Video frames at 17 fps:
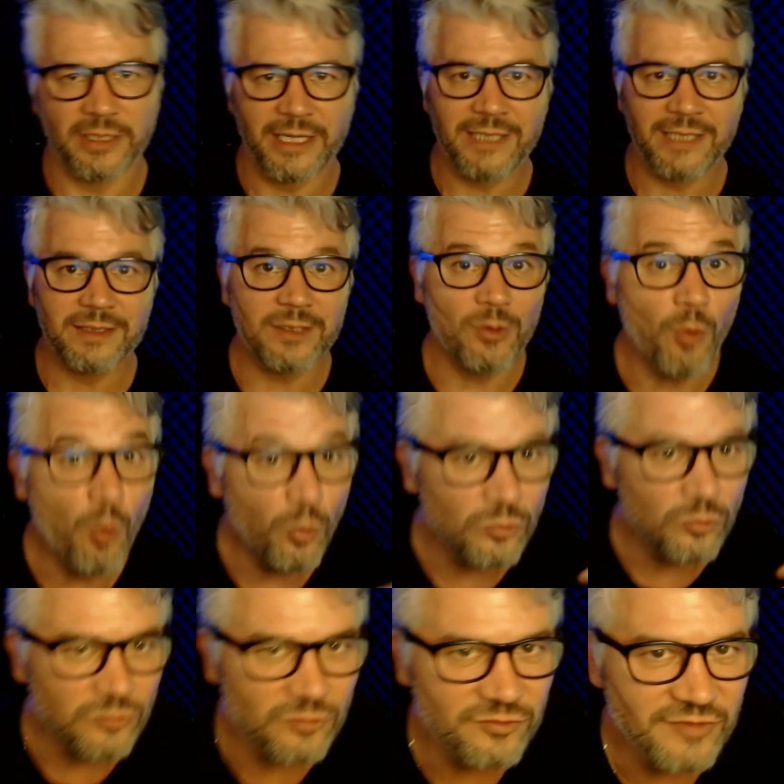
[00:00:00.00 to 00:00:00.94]
Entre
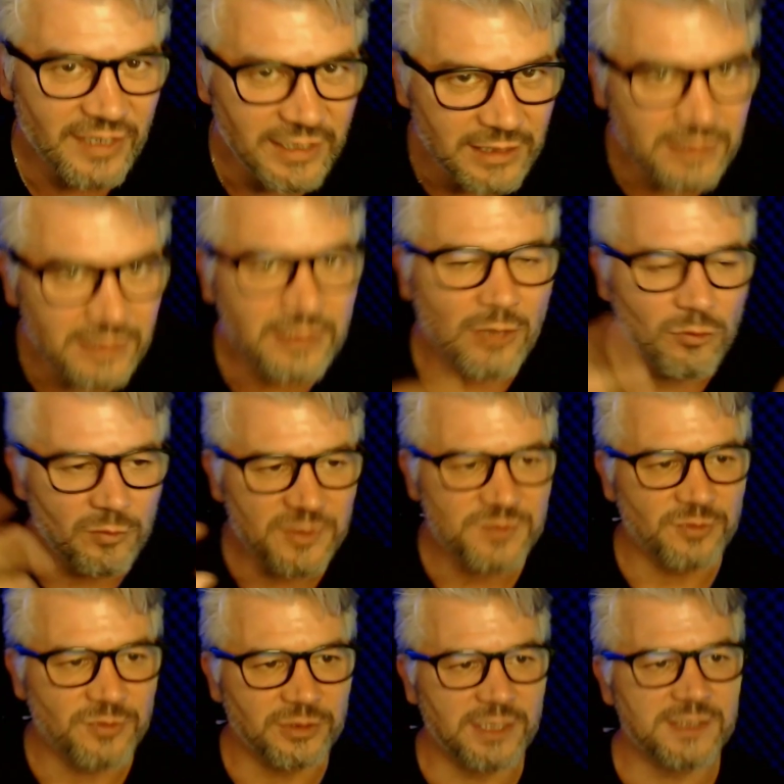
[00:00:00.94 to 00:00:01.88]
outros aí que algumas
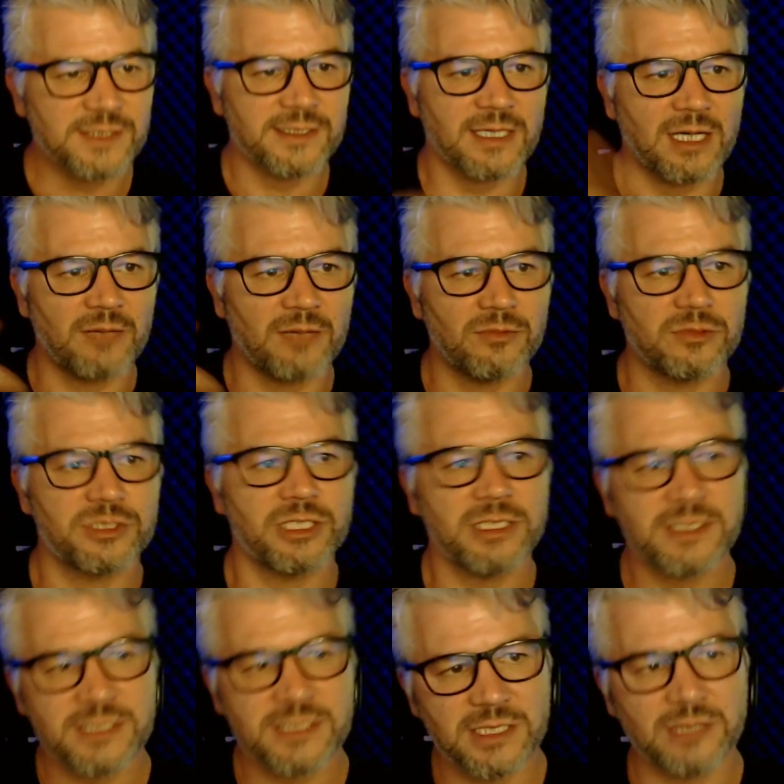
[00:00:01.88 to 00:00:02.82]
potências acabam
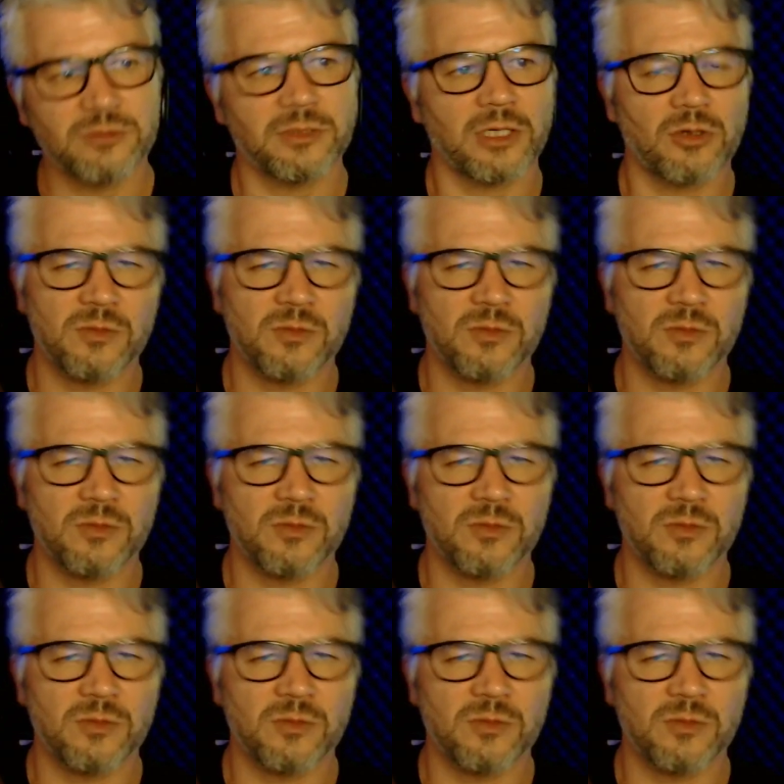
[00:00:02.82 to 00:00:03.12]
utilizando, né?